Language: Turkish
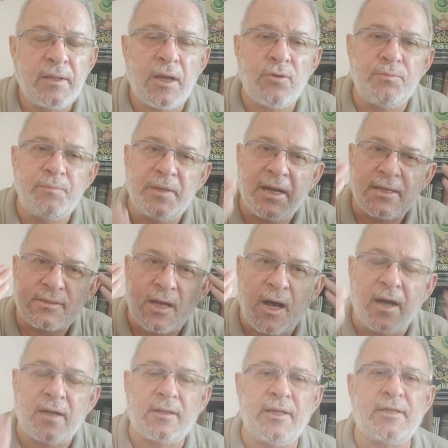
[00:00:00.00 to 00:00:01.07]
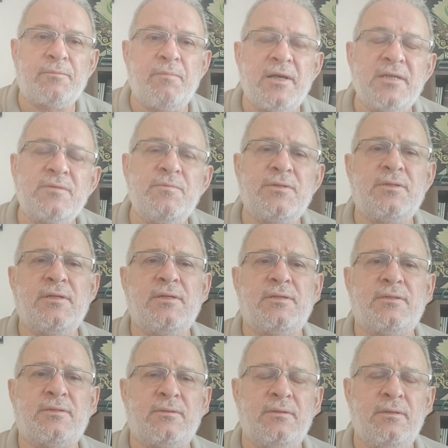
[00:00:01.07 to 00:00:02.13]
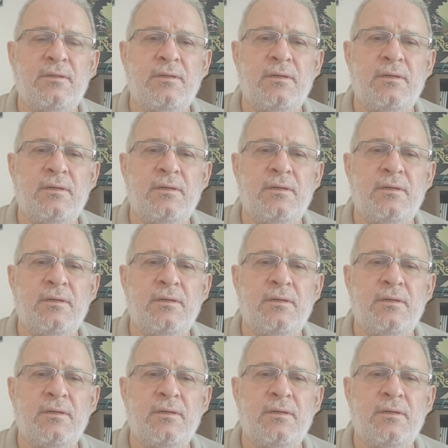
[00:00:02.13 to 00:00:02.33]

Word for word: Ya biraz akletmez misiniz?